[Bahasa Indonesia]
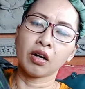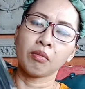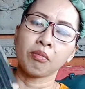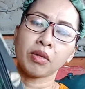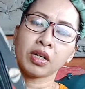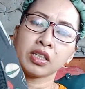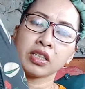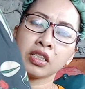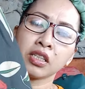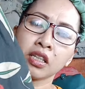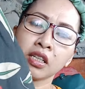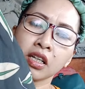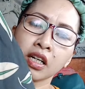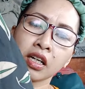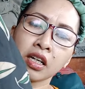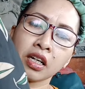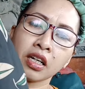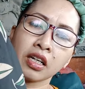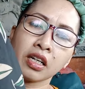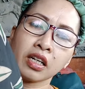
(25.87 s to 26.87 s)
Masih ya
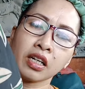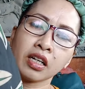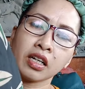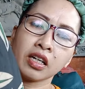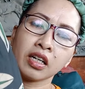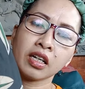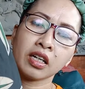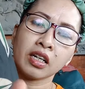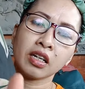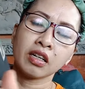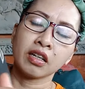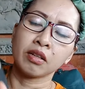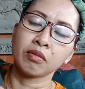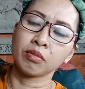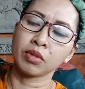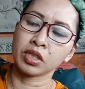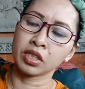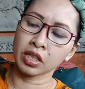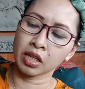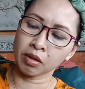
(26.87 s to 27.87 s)
Kak ya.
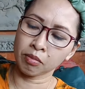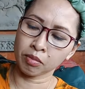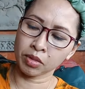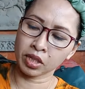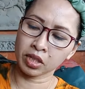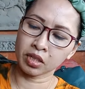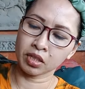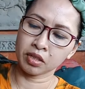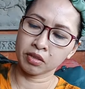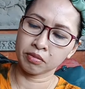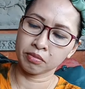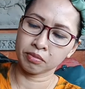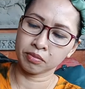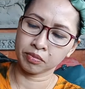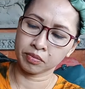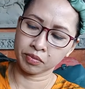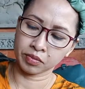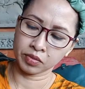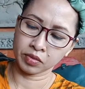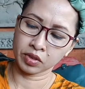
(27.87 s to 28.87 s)
Masih aman.
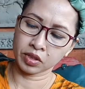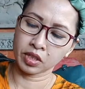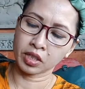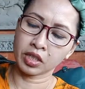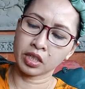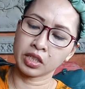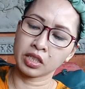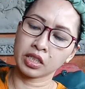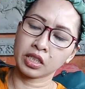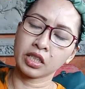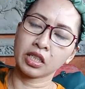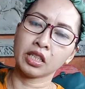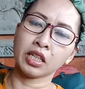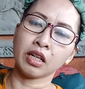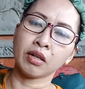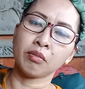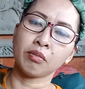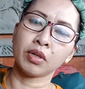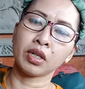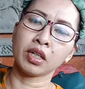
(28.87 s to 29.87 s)
Sini
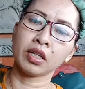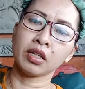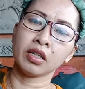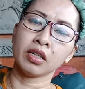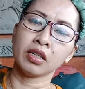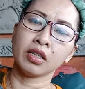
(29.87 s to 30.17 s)
aman